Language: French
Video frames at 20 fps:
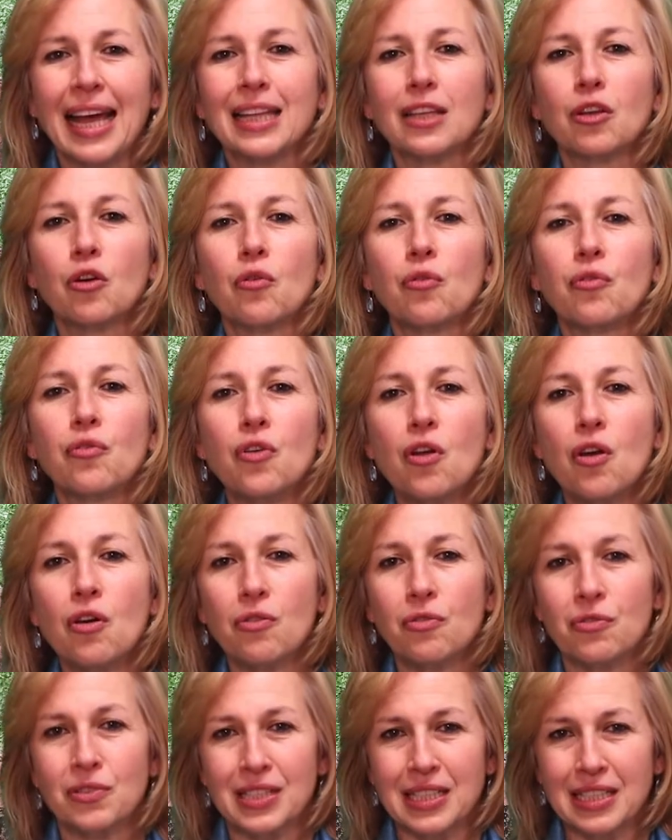Être
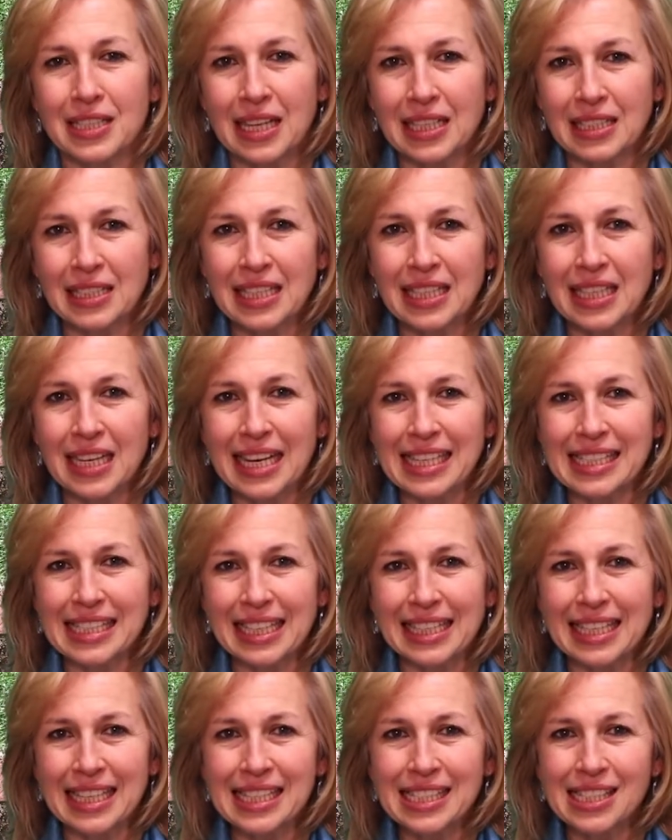fleuve, c'est-à-dire à
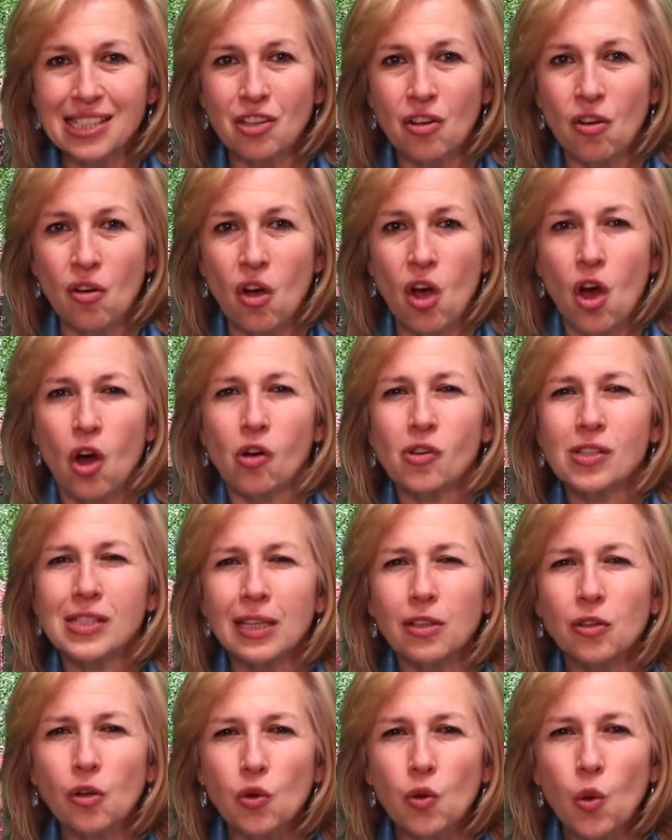cet instant, en
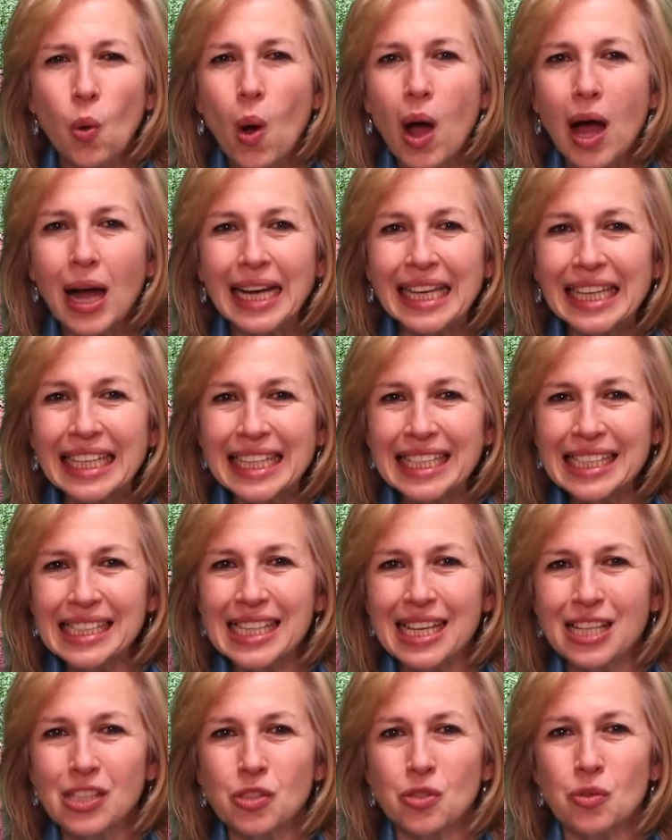cet endroit,
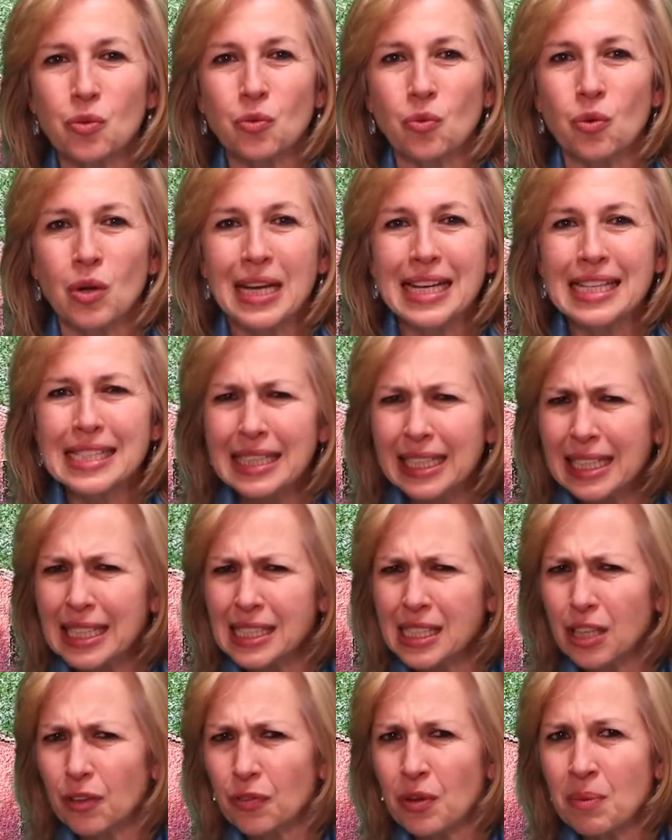irisation,
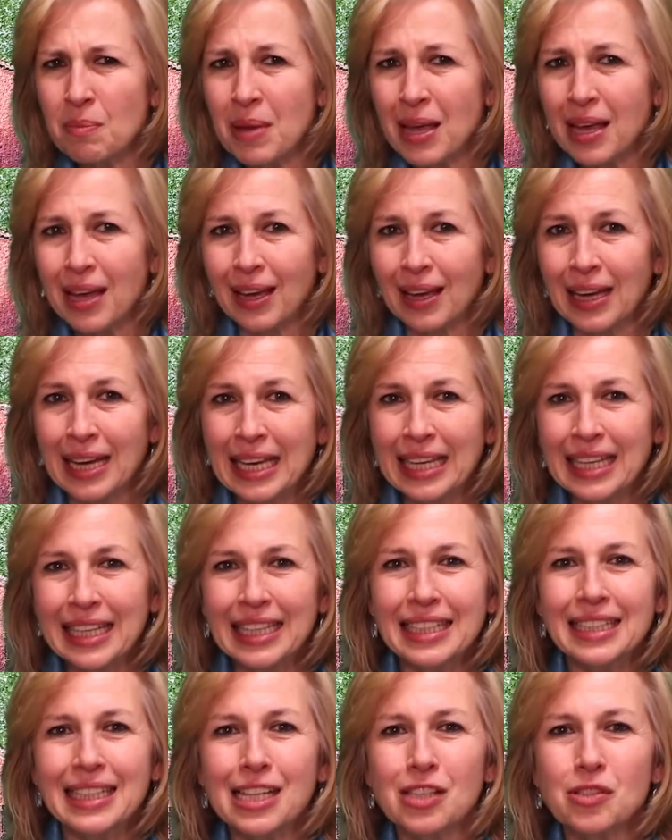stries éphémères,
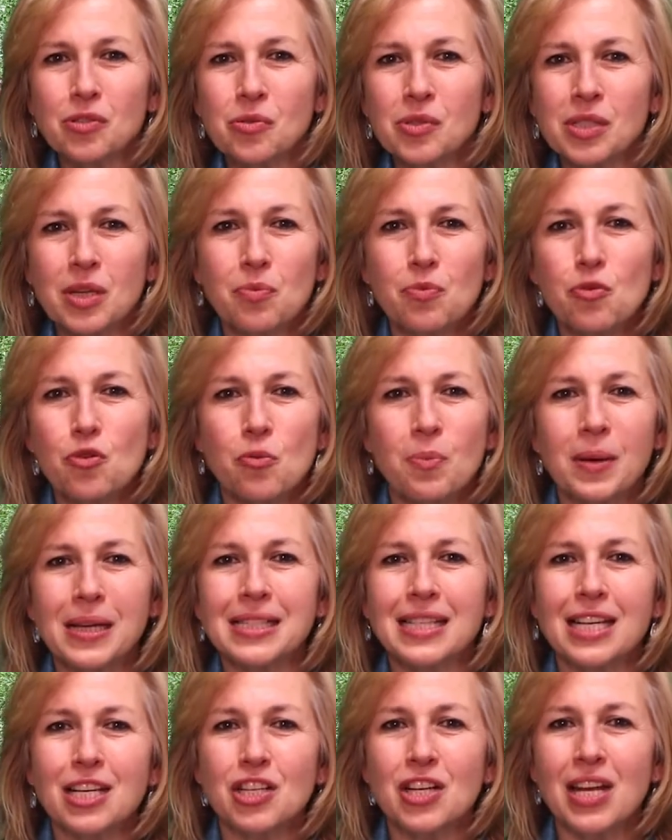irritations et bulles
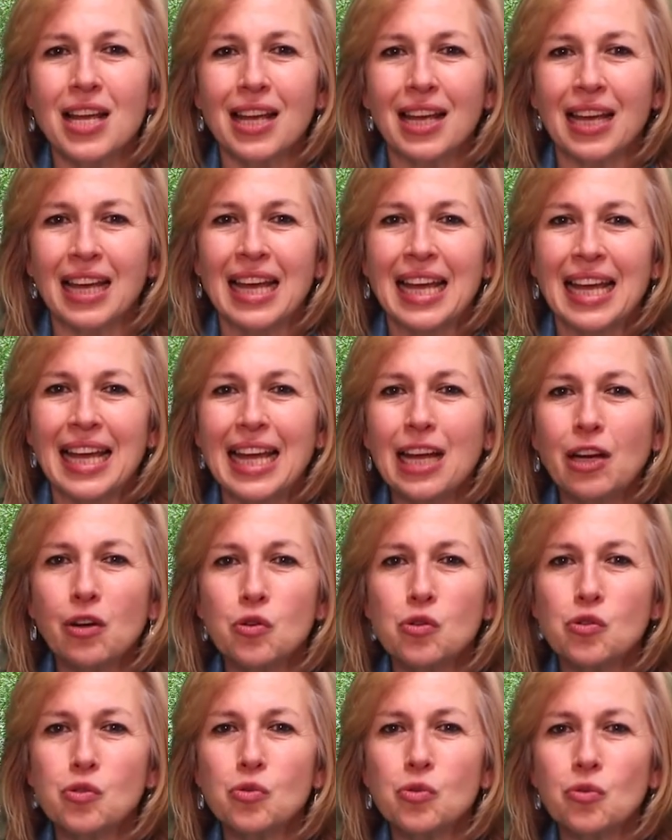passagères,
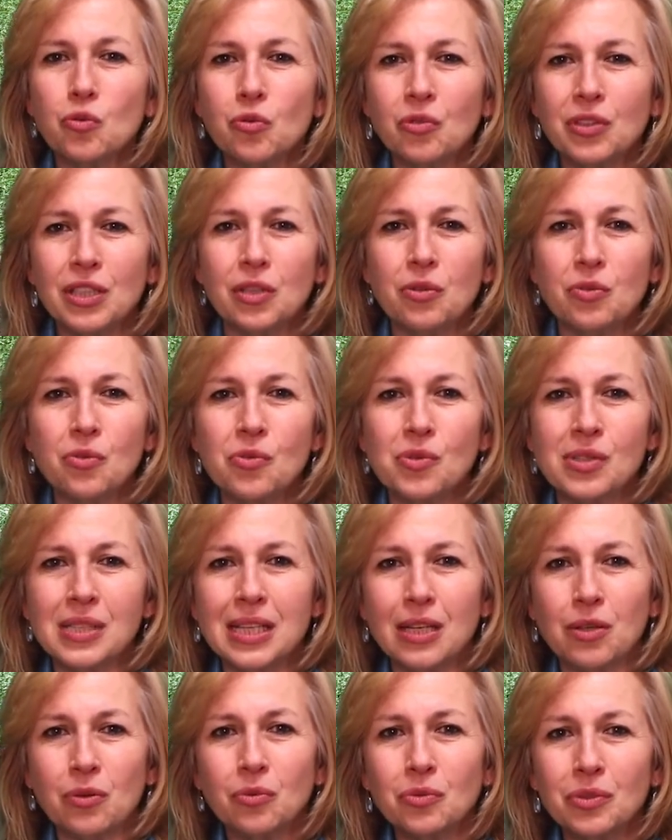éclosions
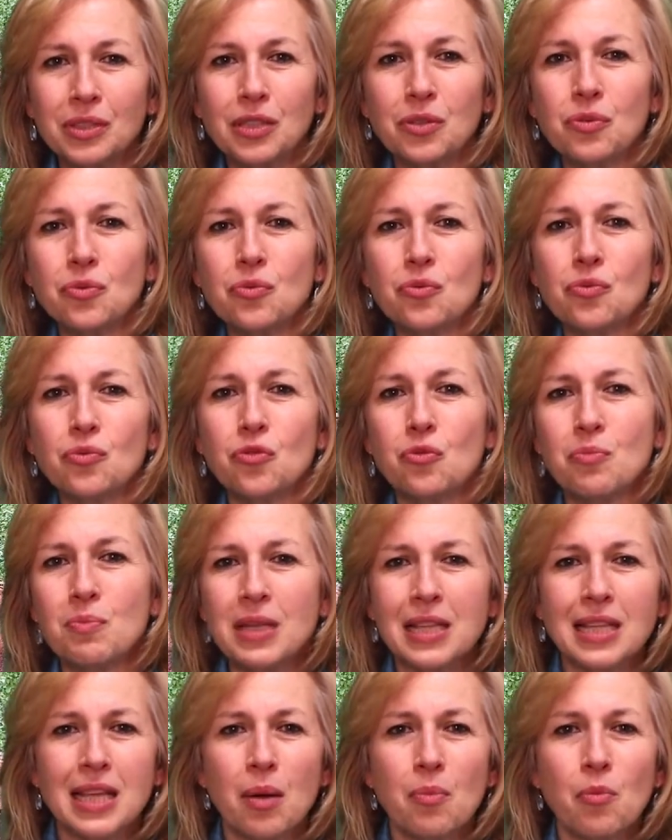contiguës et continues de
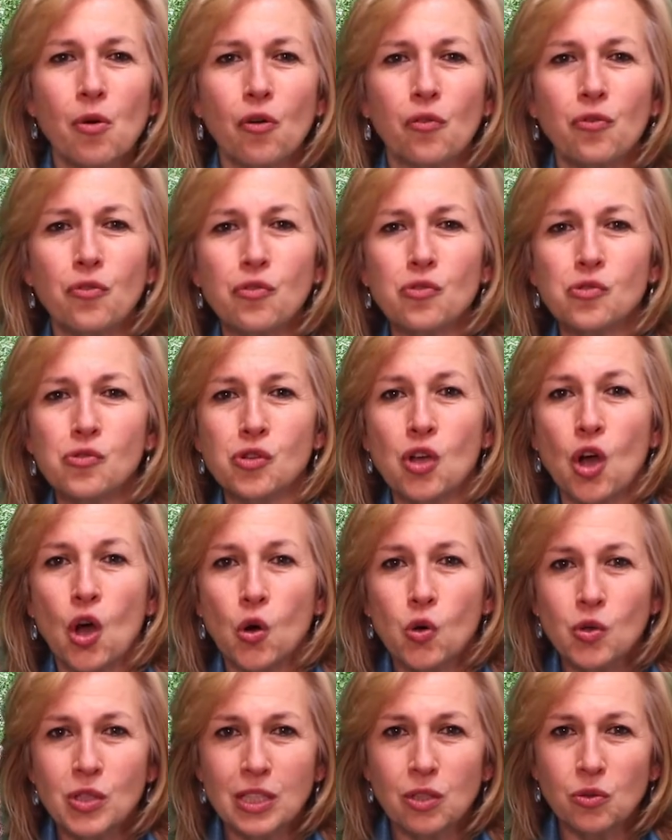métamorphoses,
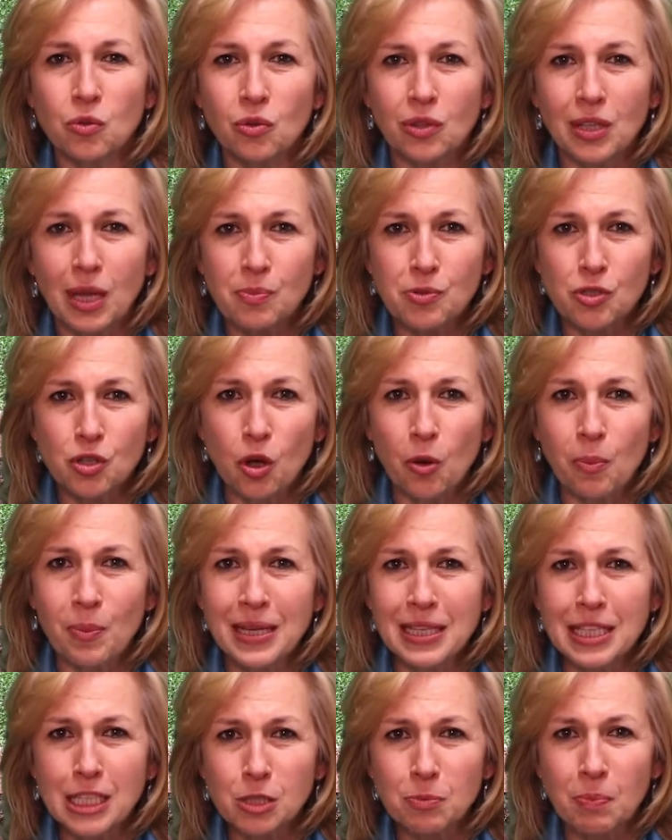aussitôt
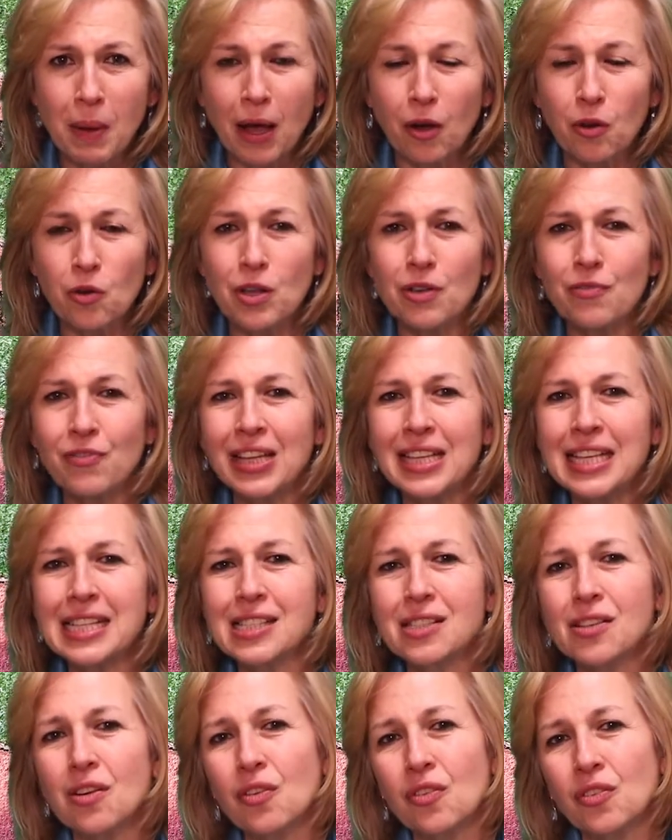absorbées, disparues,
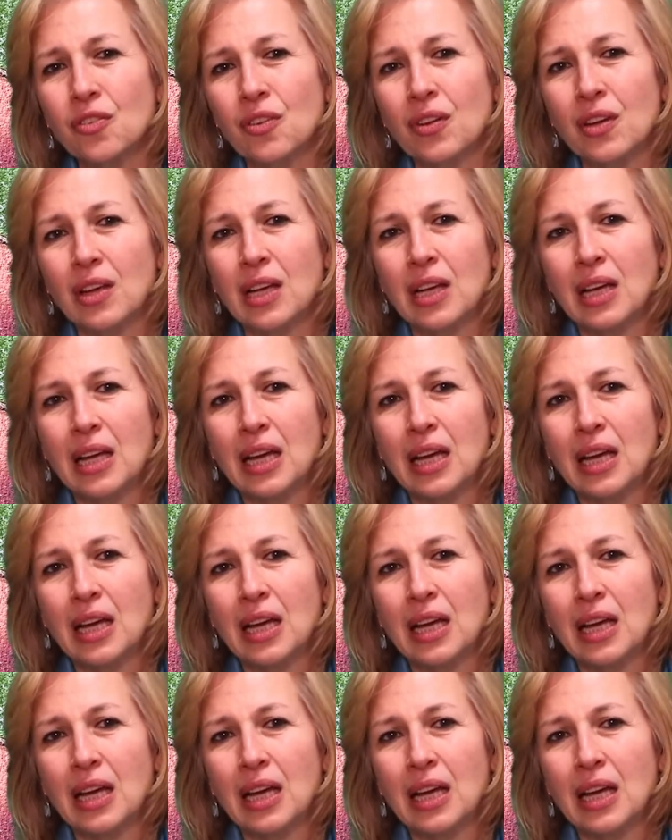évanescentes